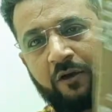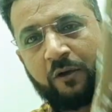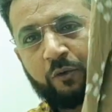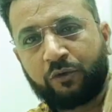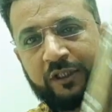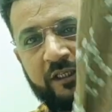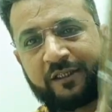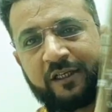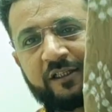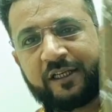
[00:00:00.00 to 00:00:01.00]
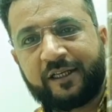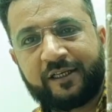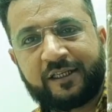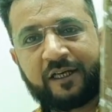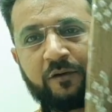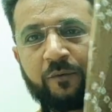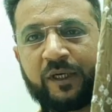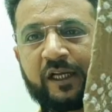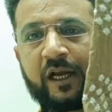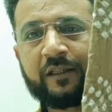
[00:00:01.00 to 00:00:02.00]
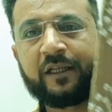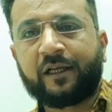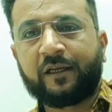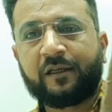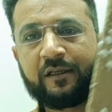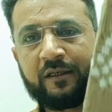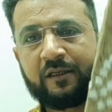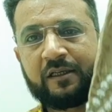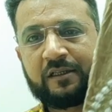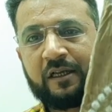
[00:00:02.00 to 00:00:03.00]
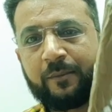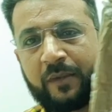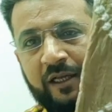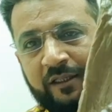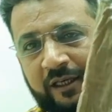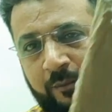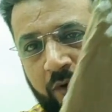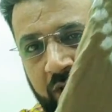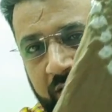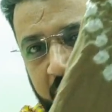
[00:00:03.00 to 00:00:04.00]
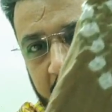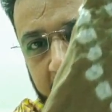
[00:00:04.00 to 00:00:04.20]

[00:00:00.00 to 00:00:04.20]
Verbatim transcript: और कुछ इस तरह से ये डिज़ाइन उभर के आता है इसे बांधनी बोलते हैं